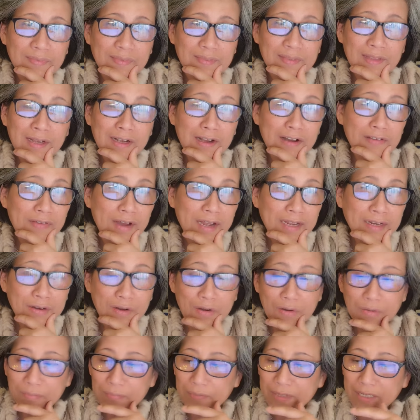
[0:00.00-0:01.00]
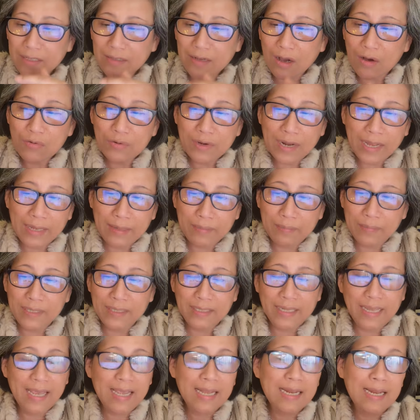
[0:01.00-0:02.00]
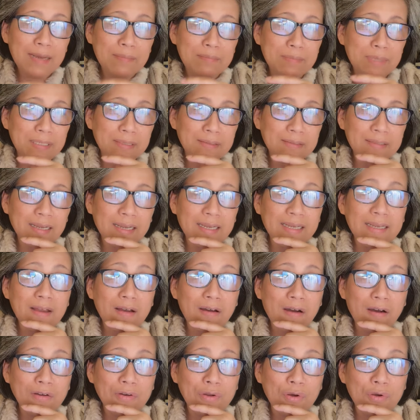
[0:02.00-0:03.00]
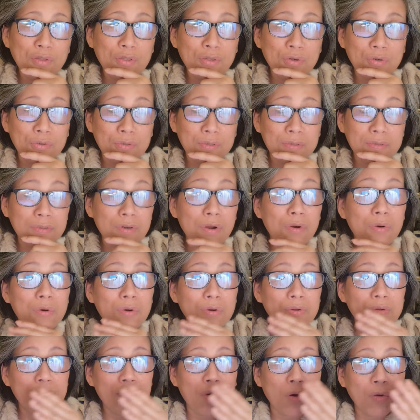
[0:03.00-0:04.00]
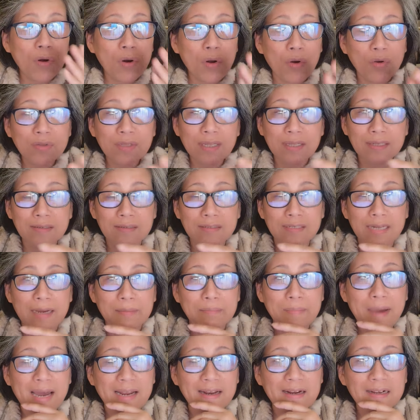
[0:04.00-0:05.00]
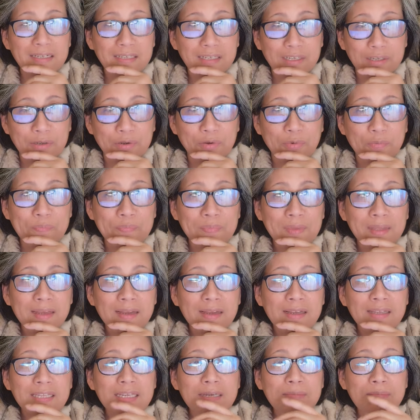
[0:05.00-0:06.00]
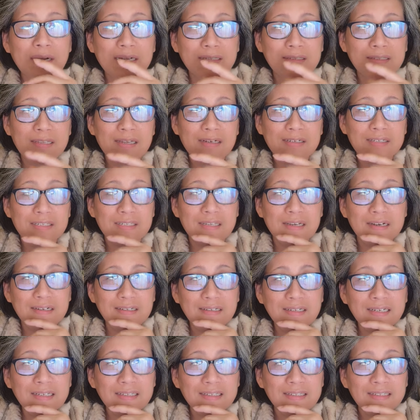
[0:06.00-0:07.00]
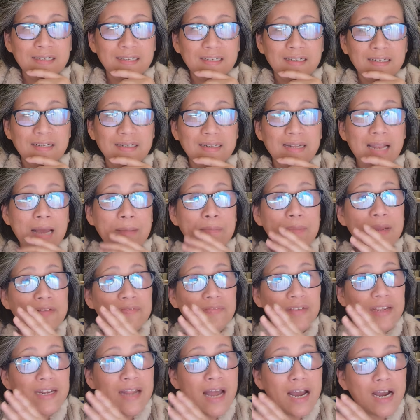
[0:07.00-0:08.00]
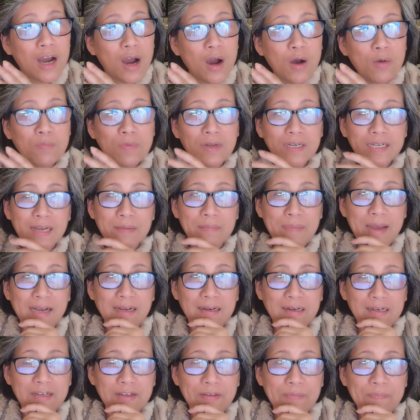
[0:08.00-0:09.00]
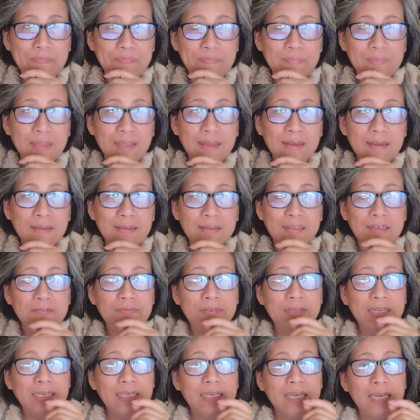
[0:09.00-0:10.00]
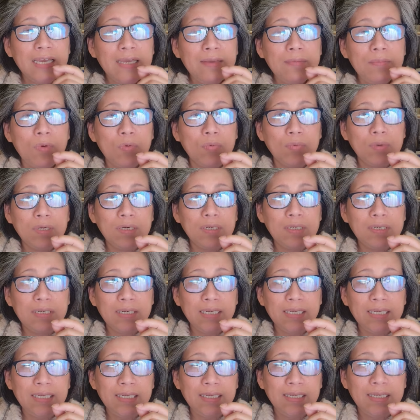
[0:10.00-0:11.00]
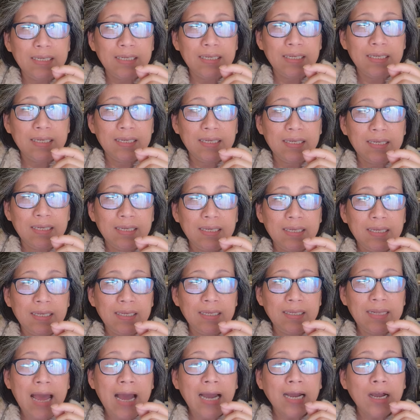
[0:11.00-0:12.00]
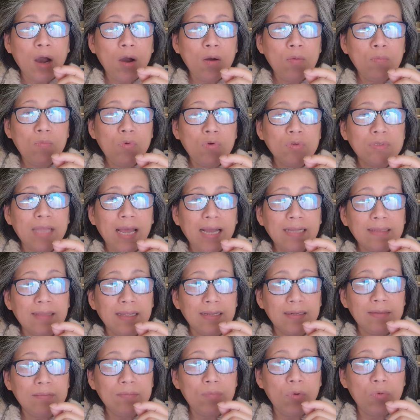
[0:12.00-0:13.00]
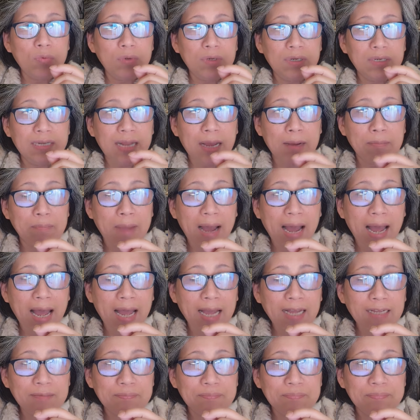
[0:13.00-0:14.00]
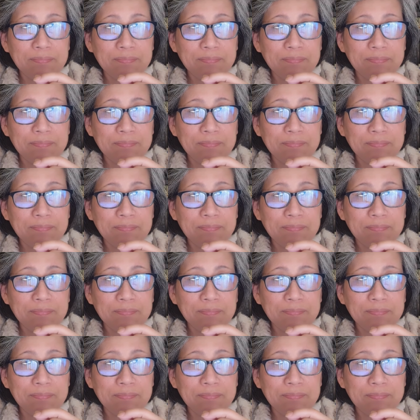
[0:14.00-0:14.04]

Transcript: đừng có phải đổ, cái câu này mình nghe là mình thấy họ đổi đổ, đổ lỗi tại người đàn bà rất nhiều nhưng mà thật sự á, là bên phía đàn ông đó các bạn ơi tại vì khi một người đàn ông muốn tán tỉnh một người đàn bà